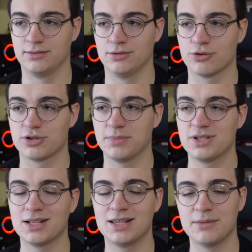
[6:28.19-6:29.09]

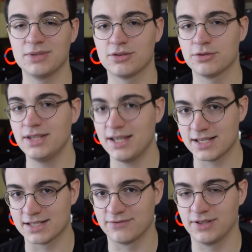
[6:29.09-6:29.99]
Osobiście dla mnie to nie
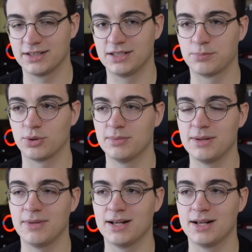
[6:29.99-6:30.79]
jest wielki problem,